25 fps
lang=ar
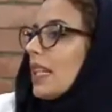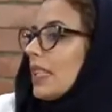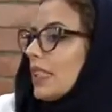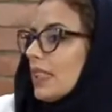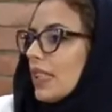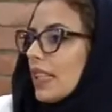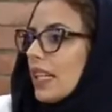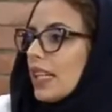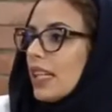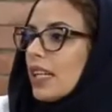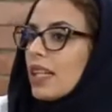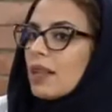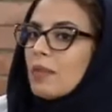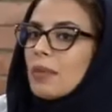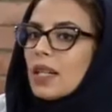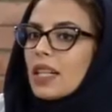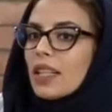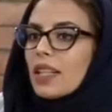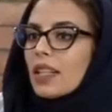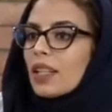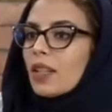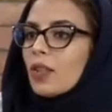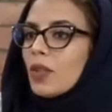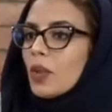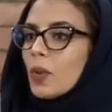عده يعني انا ما
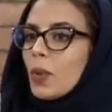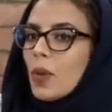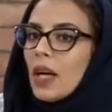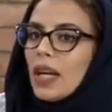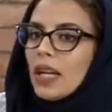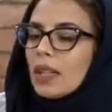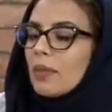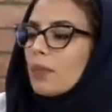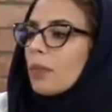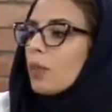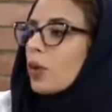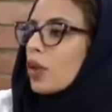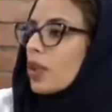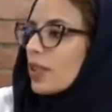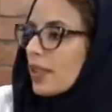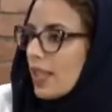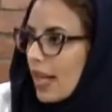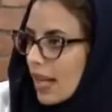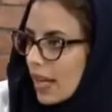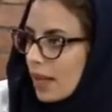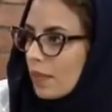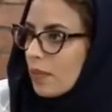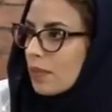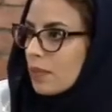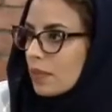اقدر اقول واحد
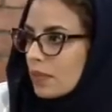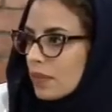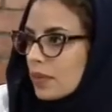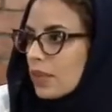مكتئب